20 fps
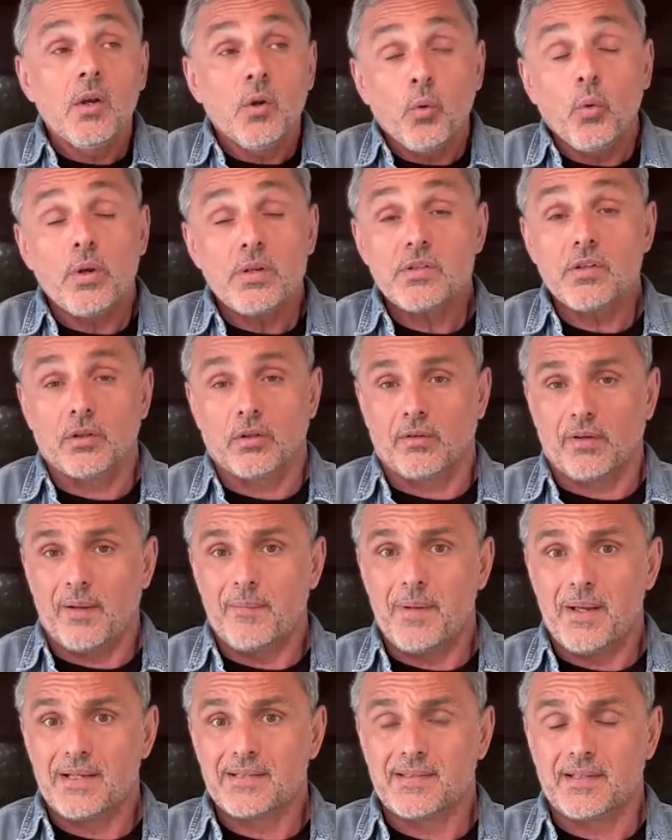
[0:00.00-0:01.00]
Questo
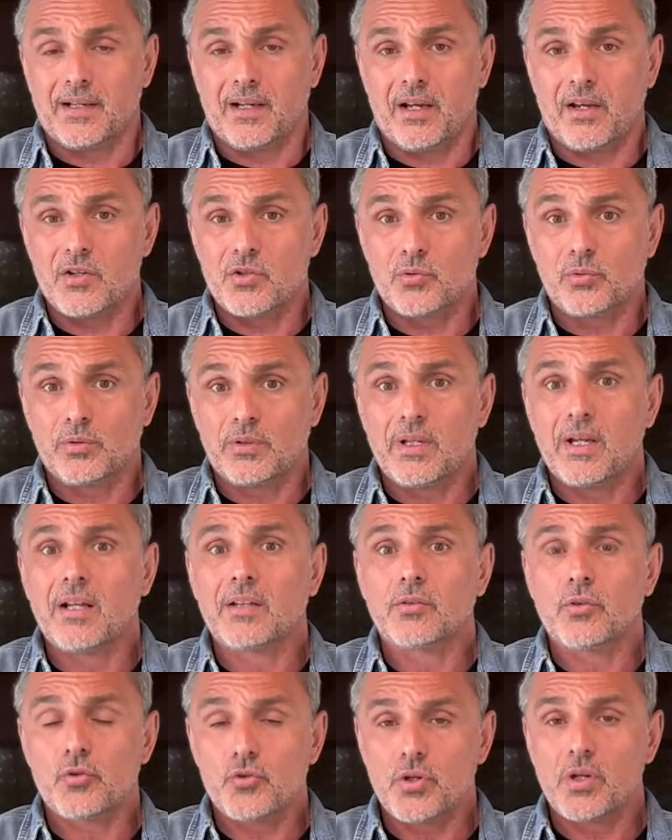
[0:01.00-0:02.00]
dovrebbe essere il
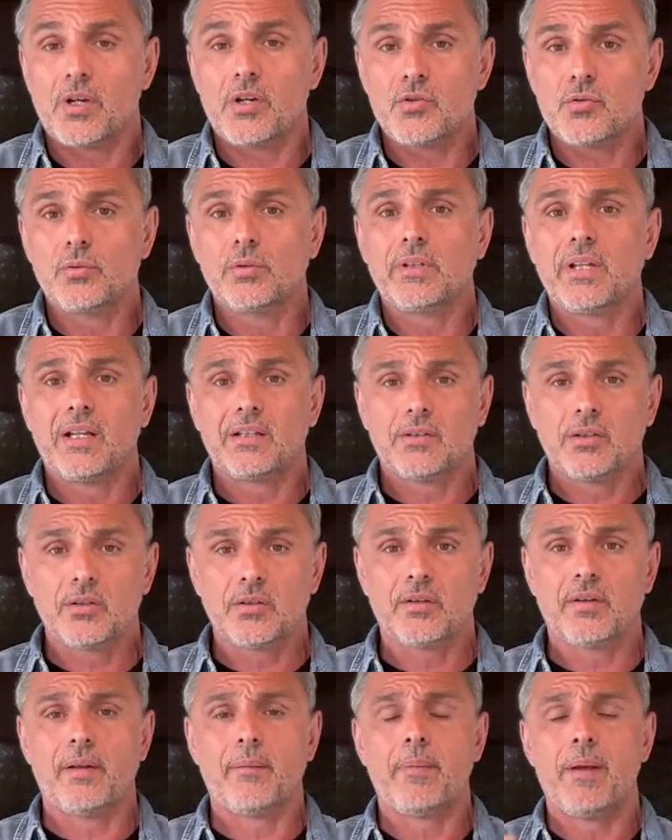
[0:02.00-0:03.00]
risultato, cioè il risultato
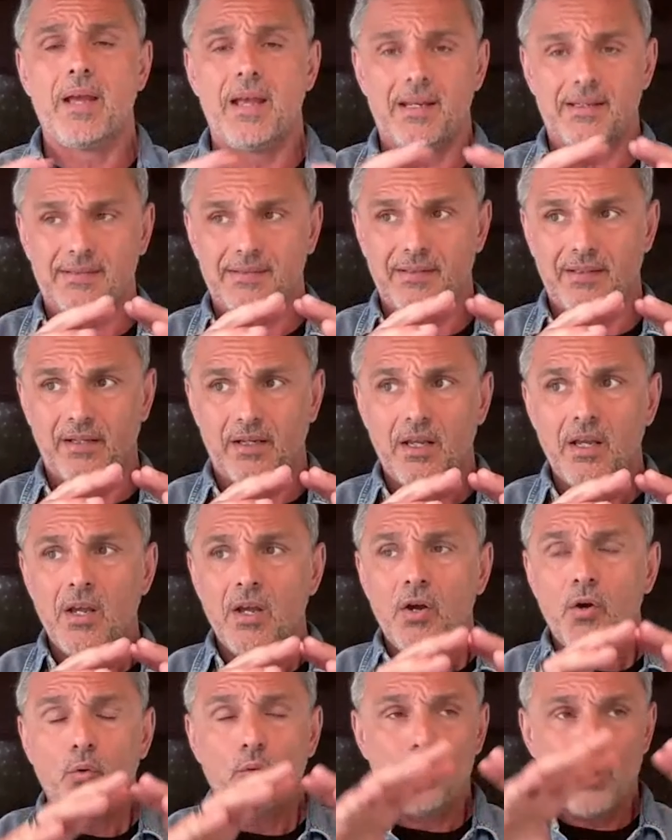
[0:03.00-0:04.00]
dovrebbe essere
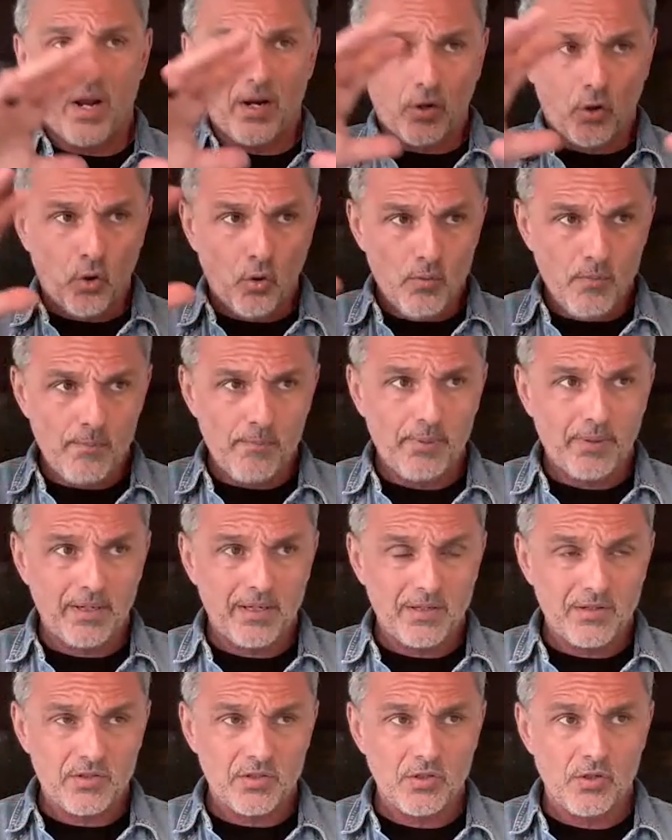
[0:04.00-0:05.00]
una
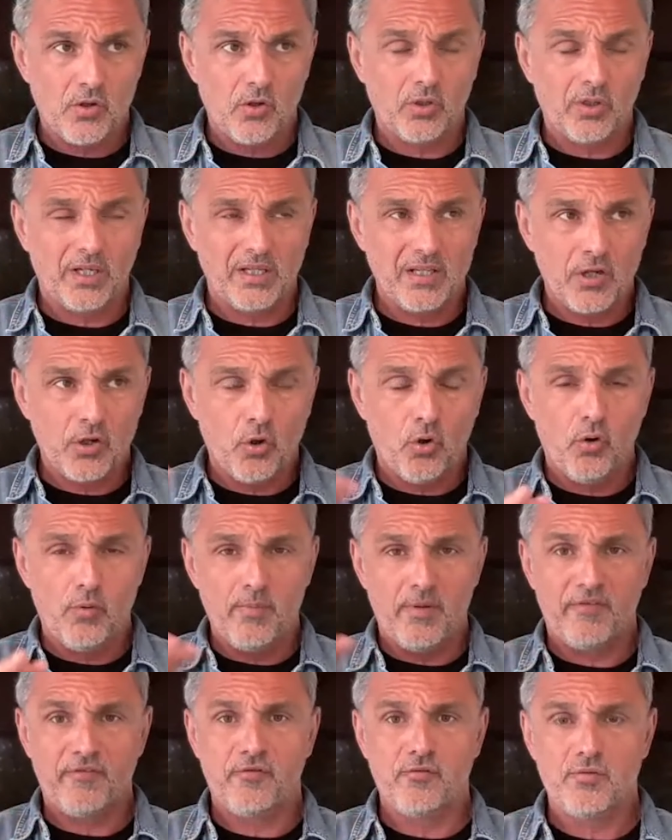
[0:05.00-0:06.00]
comprensione di
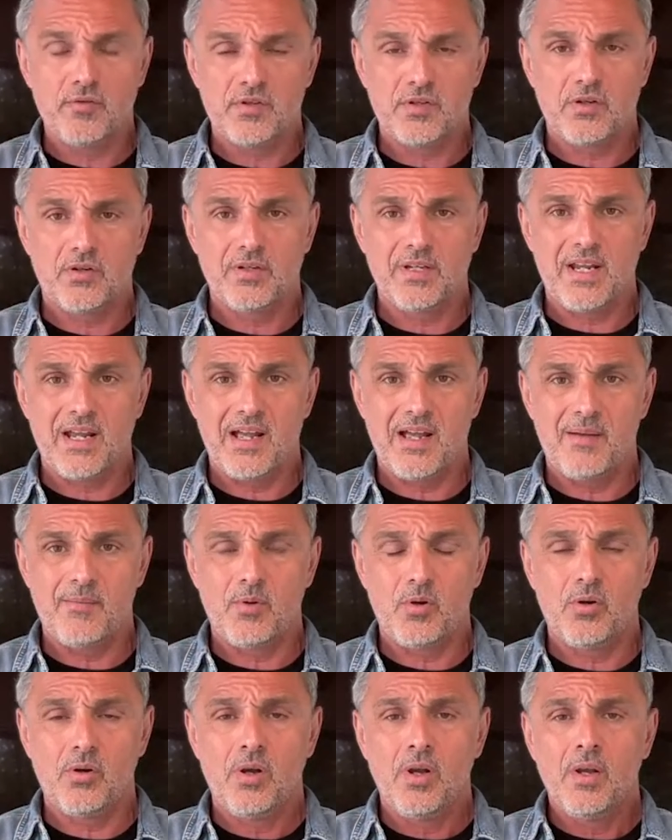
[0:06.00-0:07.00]
come
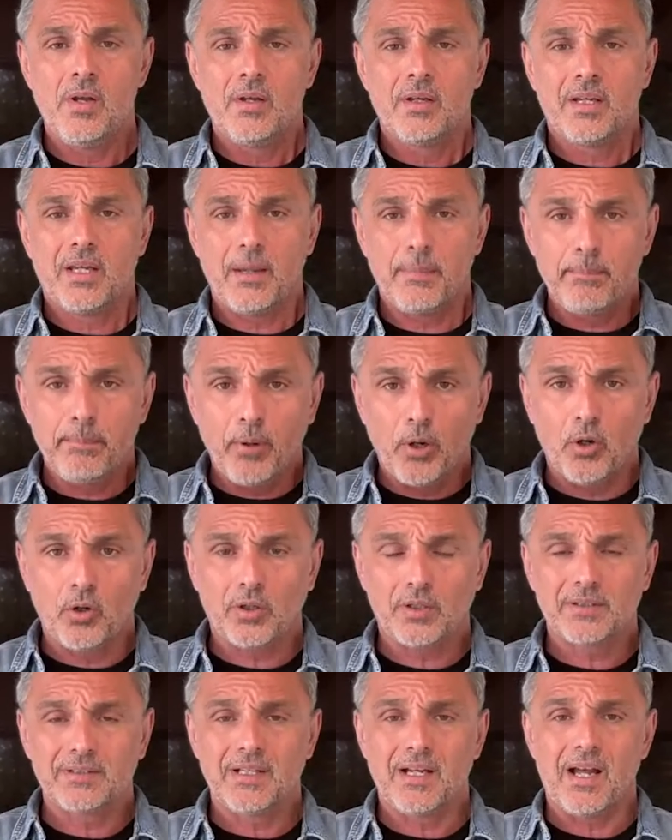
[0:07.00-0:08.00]
funzioniamo che
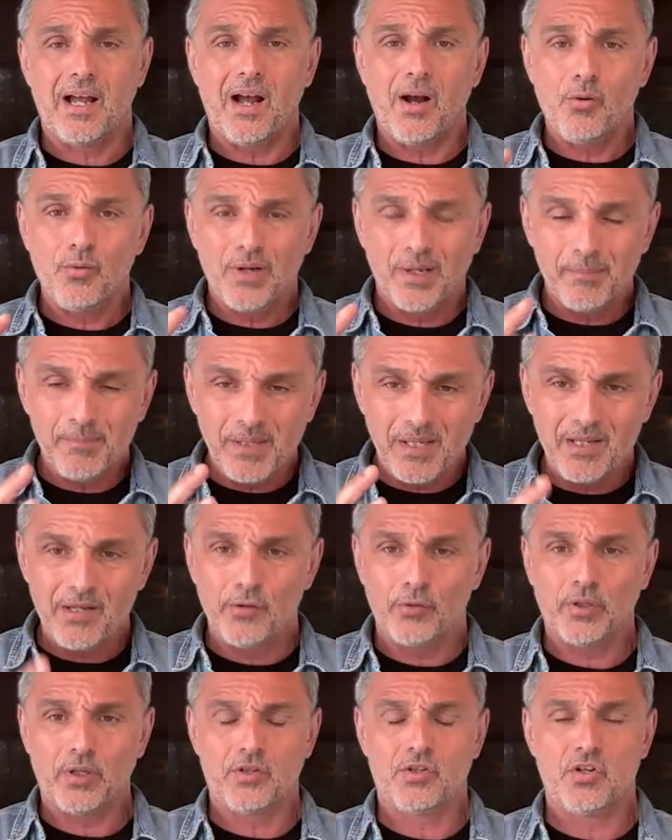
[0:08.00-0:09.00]
porta a una
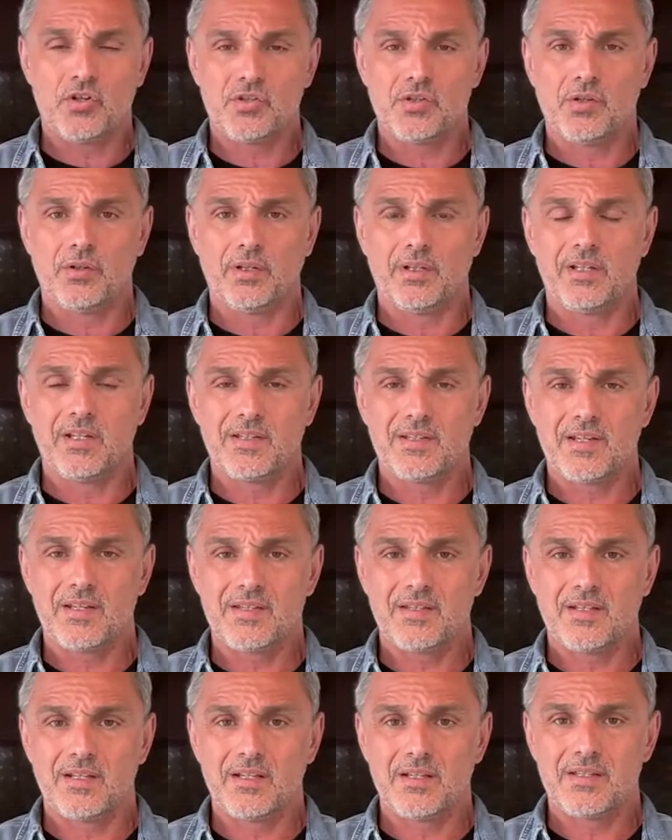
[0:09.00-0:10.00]
migliore gestione di se
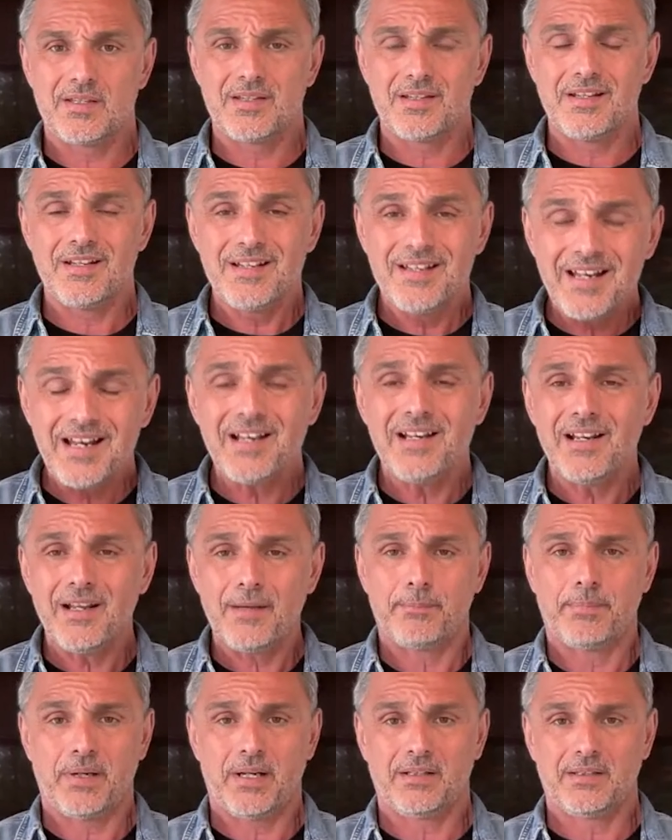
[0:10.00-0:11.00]
stessi nella
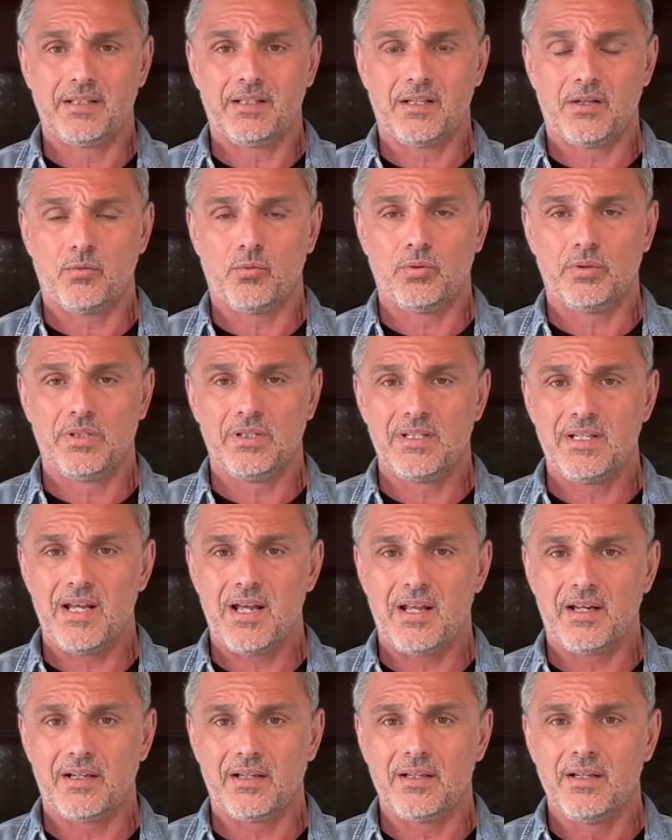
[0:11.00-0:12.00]
pratica
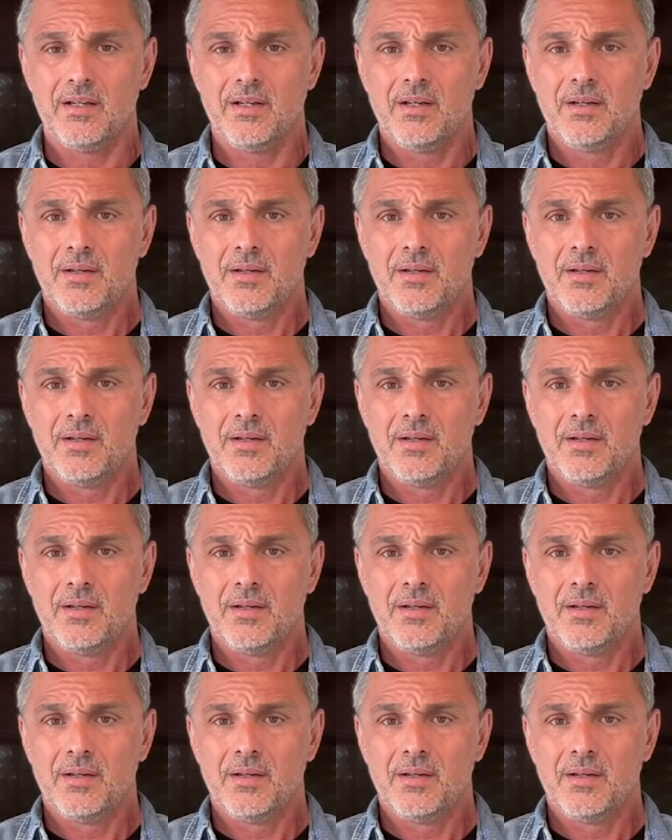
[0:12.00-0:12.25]
quotidiana,